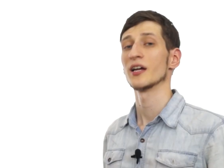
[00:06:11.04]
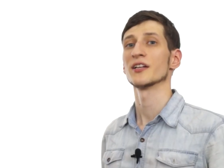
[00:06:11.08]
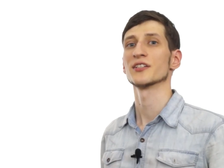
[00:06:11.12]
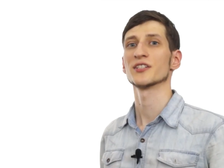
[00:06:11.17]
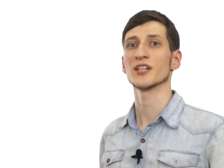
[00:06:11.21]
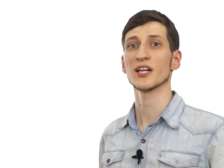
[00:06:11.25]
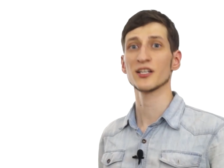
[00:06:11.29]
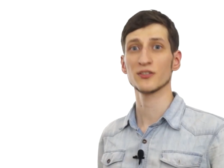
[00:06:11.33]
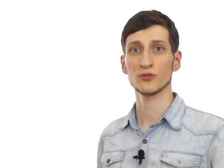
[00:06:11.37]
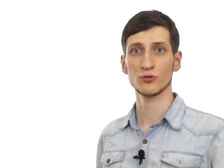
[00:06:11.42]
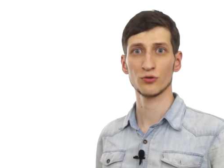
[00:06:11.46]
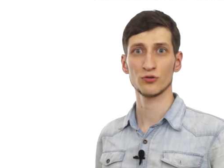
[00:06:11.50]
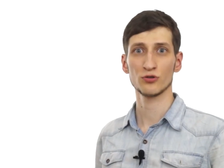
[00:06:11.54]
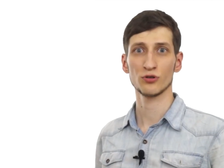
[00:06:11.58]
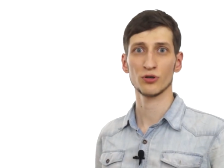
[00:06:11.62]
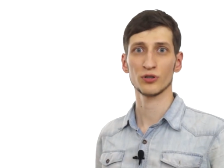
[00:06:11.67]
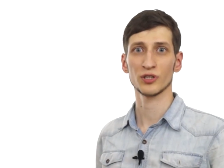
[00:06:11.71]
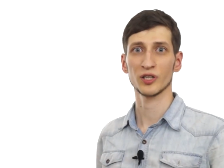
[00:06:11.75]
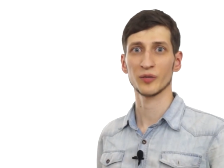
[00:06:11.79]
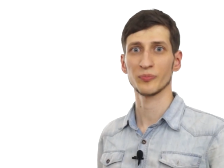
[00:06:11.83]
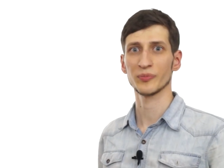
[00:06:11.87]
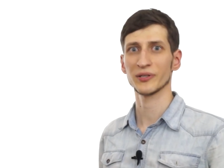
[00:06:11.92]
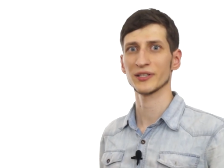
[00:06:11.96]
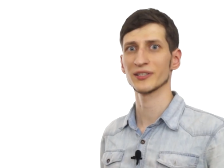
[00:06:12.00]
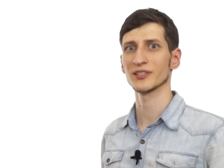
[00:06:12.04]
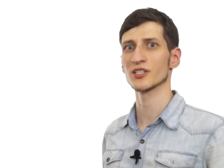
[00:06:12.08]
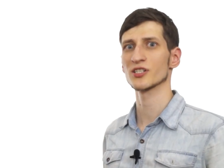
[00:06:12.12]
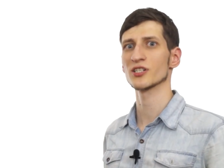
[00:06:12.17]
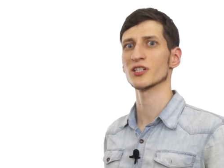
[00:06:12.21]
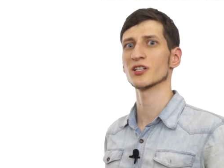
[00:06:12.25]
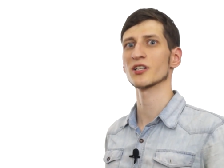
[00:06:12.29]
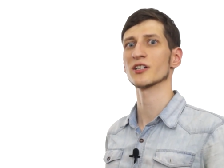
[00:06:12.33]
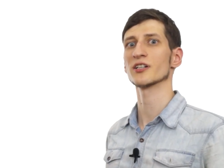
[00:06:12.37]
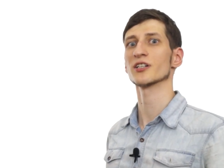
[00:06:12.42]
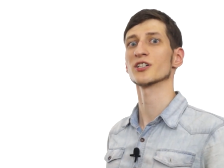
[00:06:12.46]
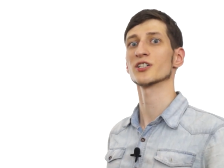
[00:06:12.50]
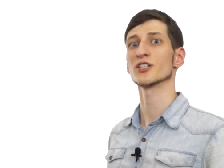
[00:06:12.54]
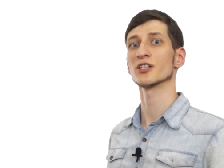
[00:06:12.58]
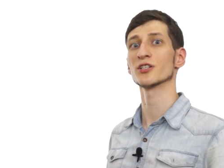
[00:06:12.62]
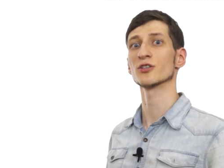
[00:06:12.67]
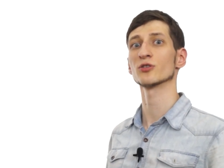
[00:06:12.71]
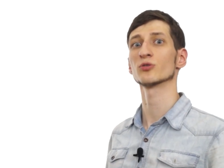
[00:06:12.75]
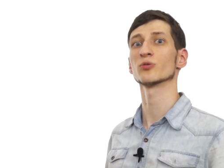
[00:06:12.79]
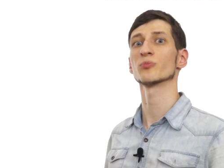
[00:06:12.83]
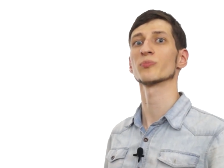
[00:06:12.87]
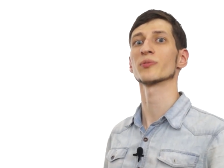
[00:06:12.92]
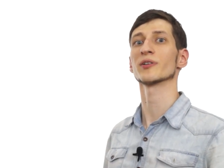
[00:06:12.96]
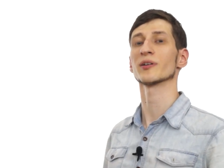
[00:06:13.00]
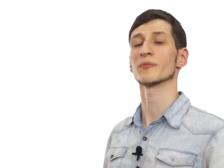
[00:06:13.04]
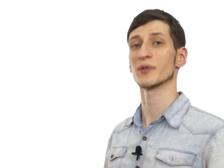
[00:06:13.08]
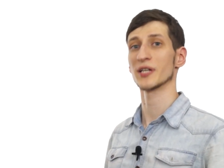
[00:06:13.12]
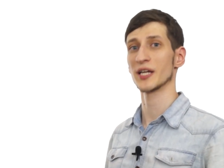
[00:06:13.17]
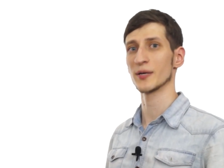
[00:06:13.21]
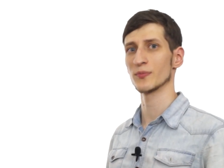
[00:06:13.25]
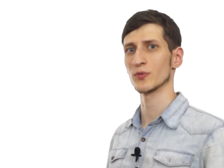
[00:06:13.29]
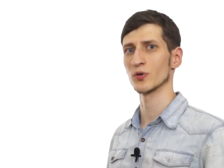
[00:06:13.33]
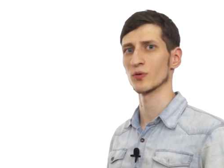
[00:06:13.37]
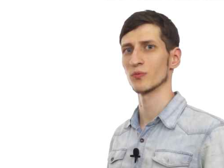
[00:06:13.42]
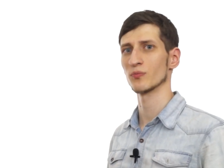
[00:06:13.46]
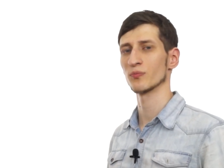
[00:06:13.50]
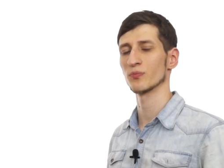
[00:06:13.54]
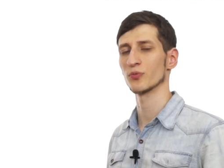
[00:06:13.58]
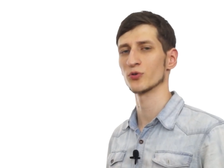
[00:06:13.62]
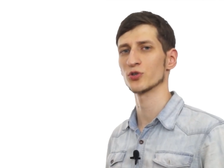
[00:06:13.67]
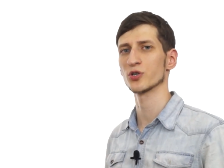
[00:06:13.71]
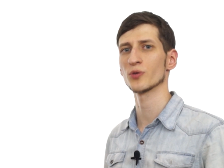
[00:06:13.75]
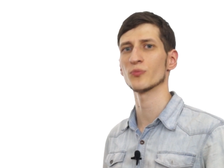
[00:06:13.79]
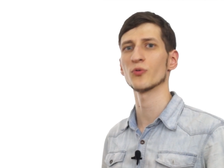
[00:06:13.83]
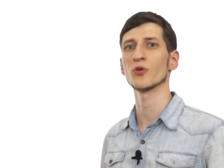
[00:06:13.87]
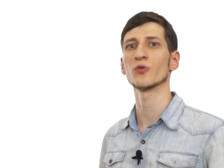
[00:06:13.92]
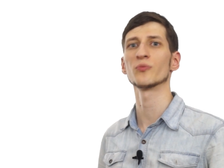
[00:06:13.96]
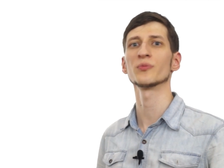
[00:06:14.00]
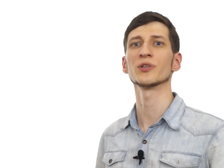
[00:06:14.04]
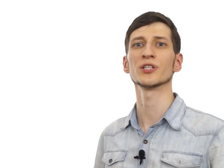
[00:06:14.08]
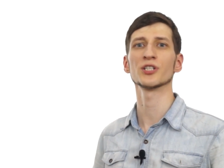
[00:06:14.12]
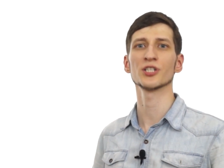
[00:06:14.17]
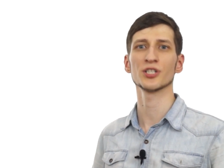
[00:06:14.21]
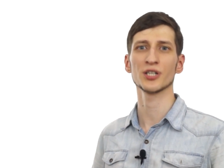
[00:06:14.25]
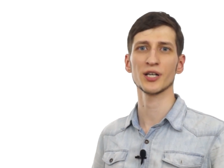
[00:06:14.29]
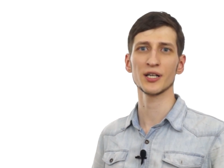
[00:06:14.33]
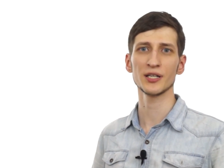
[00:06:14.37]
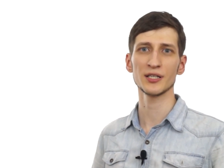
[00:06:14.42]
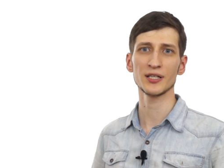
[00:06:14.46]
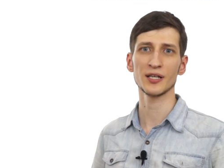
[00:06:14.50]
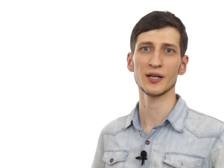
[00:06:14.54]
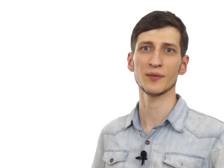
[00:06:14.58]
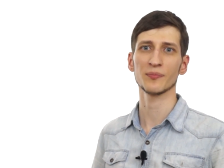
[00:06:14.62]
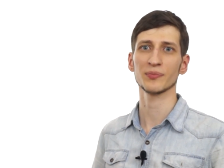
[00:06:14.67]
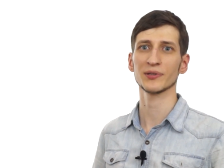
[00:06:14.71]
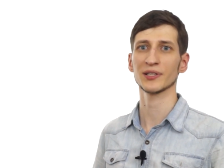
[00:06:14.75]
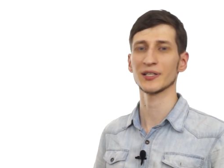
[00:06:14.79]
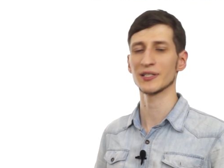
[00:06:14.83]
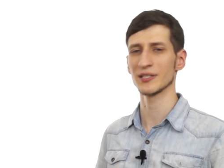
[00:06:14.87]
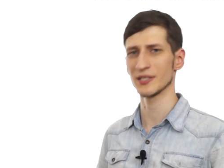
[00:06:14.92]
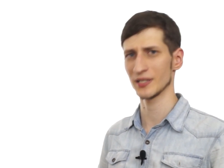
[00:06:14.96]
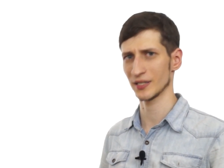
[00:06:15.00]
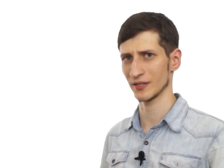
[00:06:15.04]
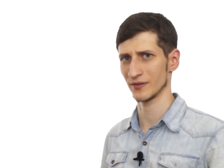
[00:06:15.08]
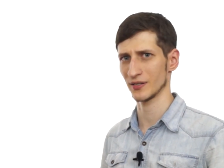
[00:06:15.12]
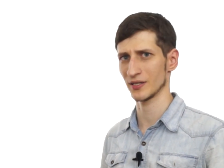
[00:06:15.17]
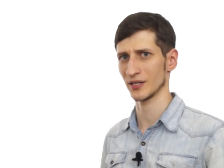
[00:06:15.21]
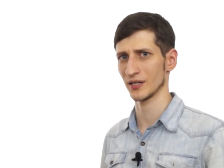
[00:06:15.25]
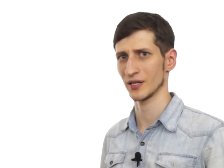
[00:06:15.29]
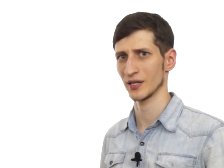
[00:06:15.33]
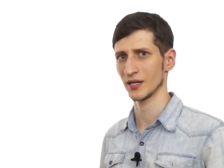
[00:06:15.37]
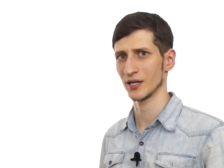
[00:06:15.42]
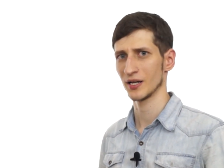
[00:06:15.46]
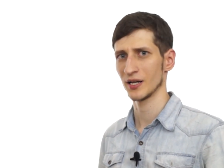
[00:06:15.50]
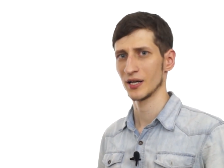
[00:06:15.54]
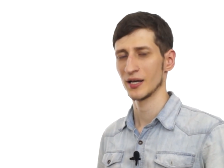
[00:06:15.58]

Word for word: Часть ученых предложила решить эту проблему путем уменьшения планирования,